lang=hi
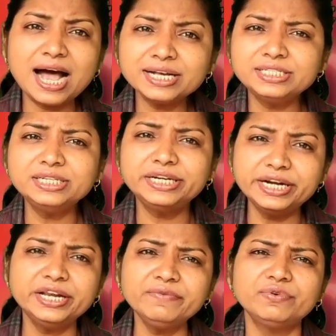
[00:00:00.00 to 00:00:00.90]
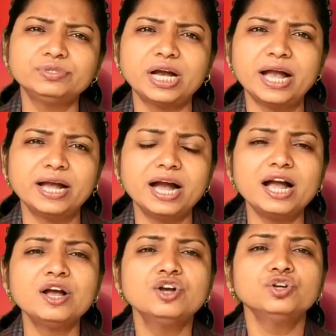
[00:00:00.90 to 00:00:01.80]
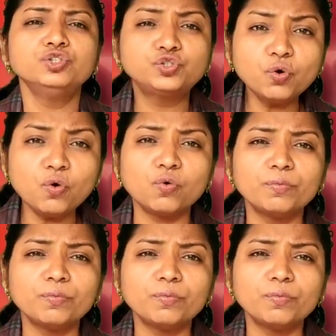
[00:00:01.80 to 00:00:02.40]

ऑक्सीडेटिव हो जाएगा जो